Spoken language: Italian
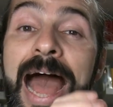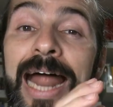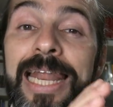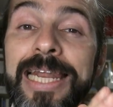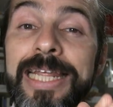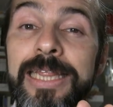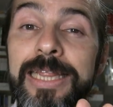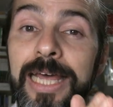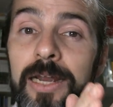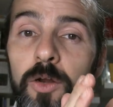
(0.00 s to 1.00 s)

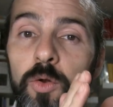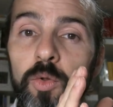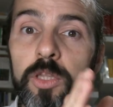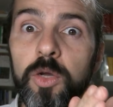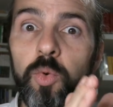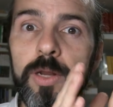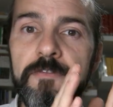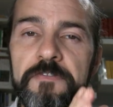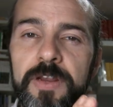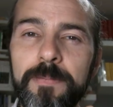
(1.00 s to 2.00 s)
all'interno di quel
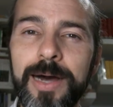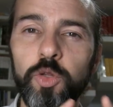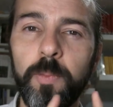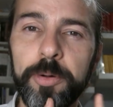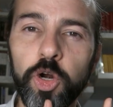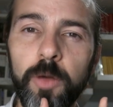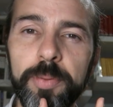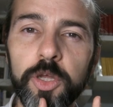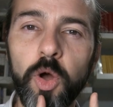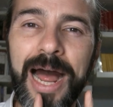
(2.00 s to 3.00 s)
filmato,
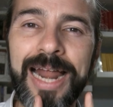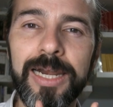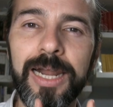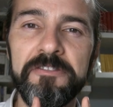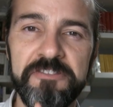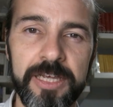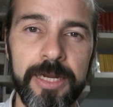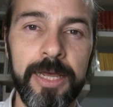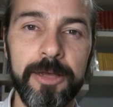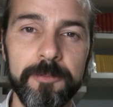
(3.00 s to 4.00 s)
proprio alla
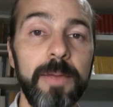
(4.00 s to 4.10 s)
fine.